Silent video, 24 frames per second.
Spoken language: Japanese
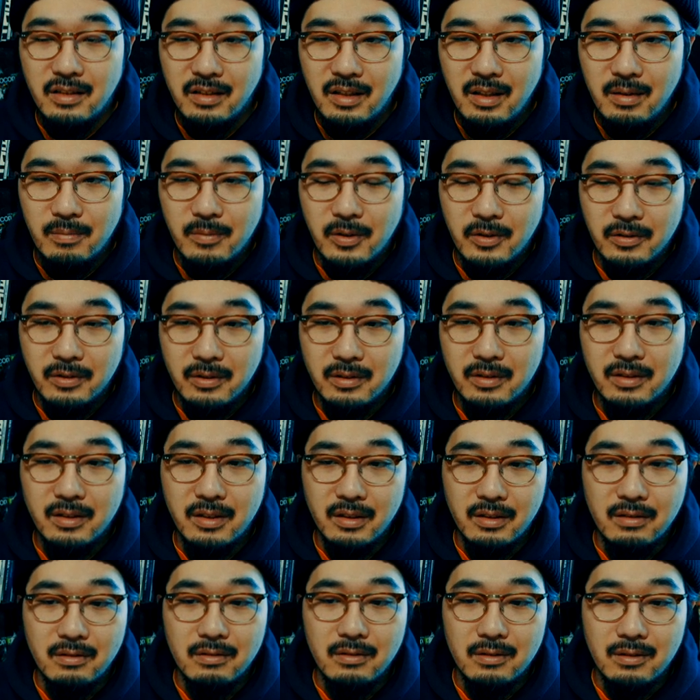で戻っ
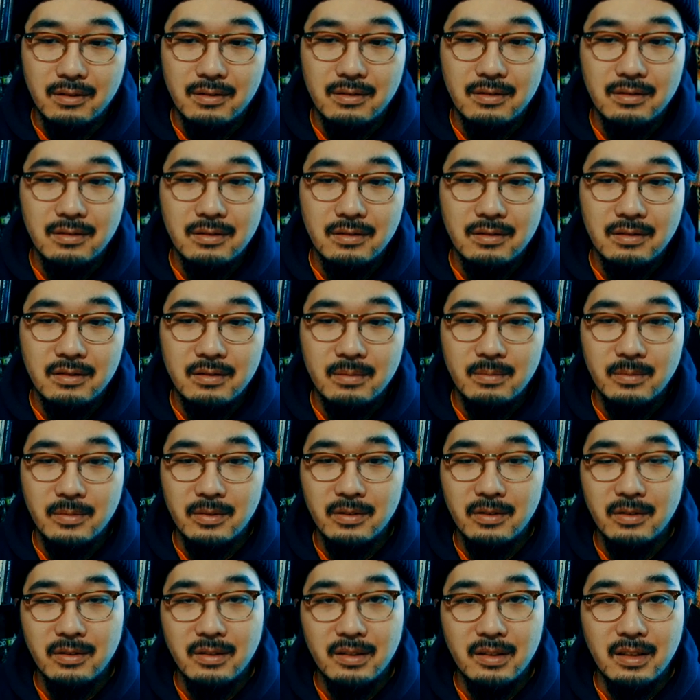てくると、
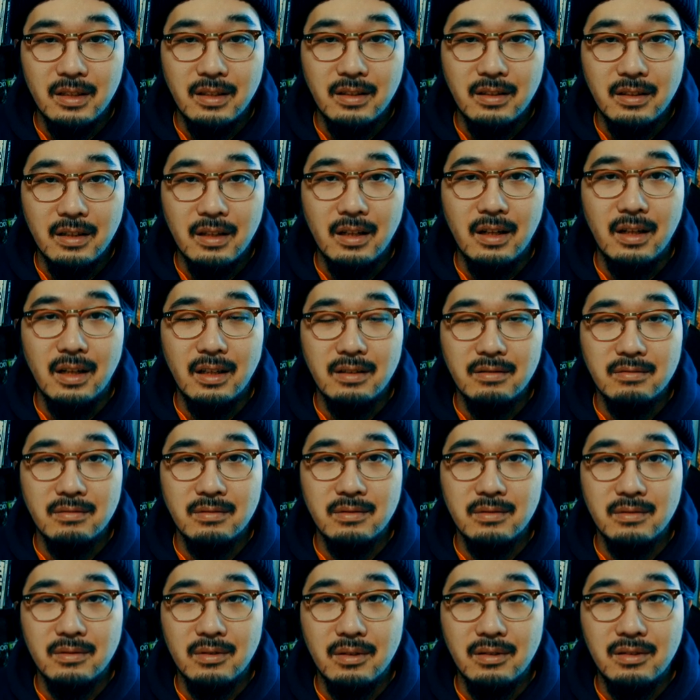戻ってきたら
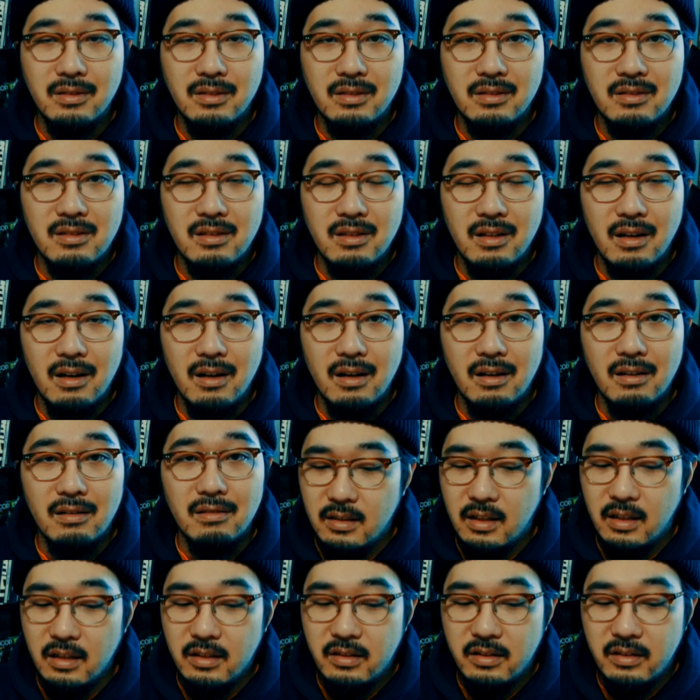うーん、どっちが
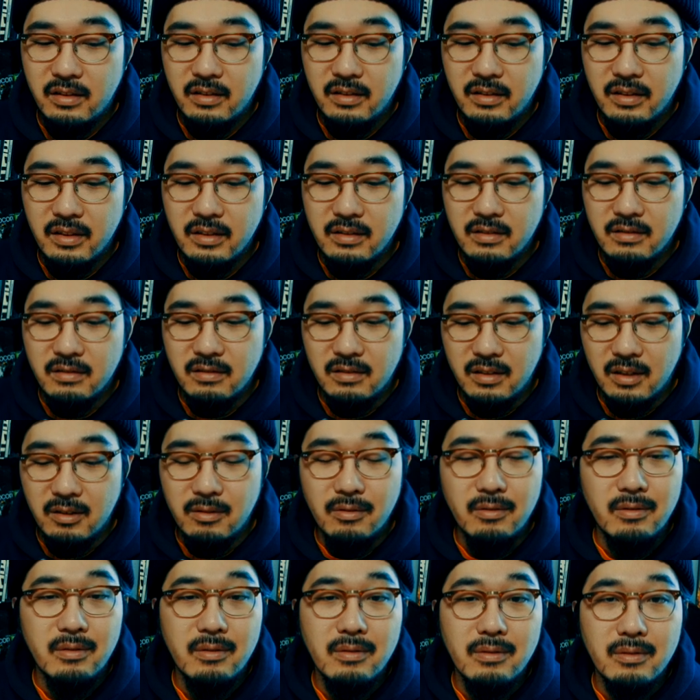入ってるんだ
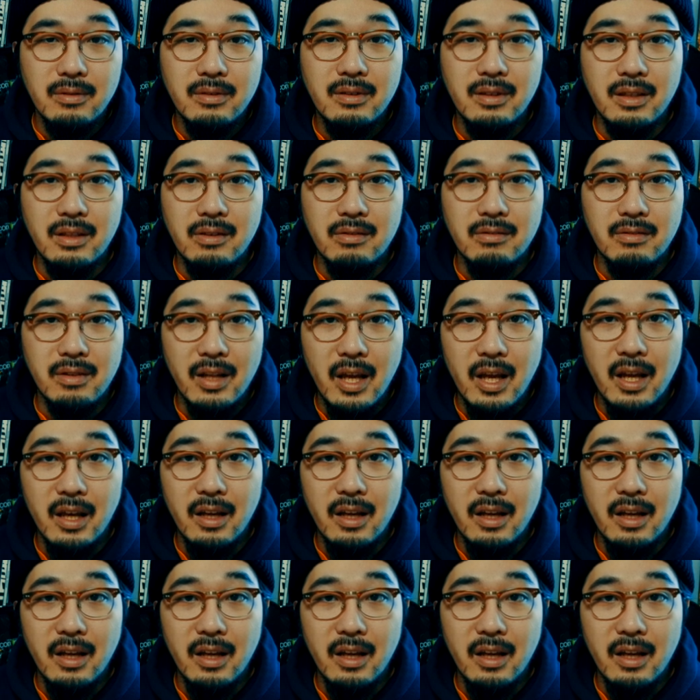ろうっていうね。